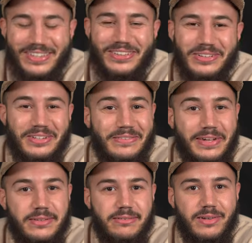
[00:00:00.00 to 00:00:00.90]
Non non c'est
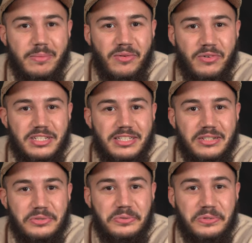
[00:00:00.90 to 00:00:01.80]
vrai c'est vrai mes voisines
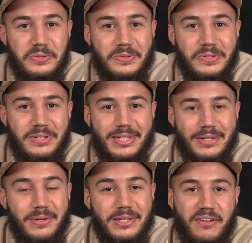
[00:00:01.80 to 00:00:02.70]
elles ont
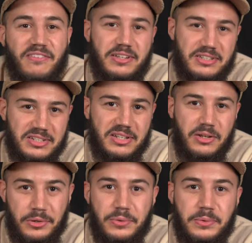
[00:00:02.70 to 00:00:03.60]
Oui, c'est
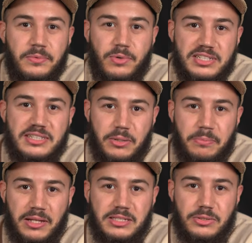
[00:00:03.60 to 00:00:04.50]
une voisine en
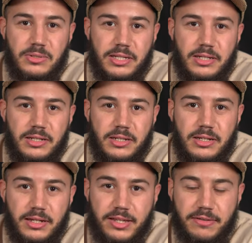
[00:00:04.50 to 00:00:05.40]
particulier
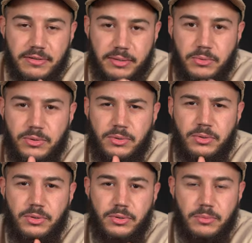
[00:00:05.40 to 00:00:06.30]
qui a vraiment
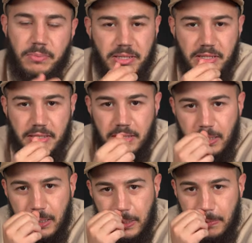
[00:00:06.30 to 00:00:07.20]
paniqué
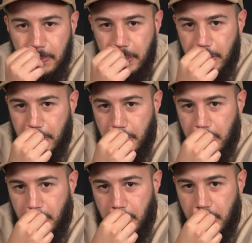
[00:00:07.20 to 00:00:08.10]
mais
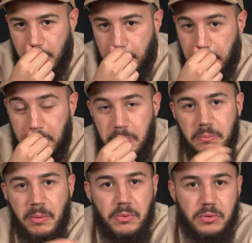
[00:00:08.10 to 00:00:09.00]
mais oui, oui,
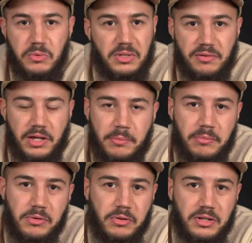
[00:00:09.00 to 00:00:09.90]
même euh, tout est vrai,
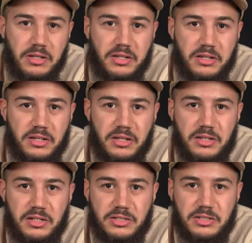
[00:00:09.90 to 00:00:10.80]
même euh,
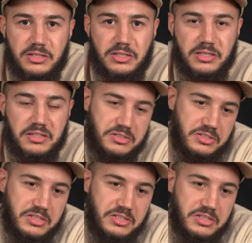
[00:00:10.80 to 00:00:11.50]
les,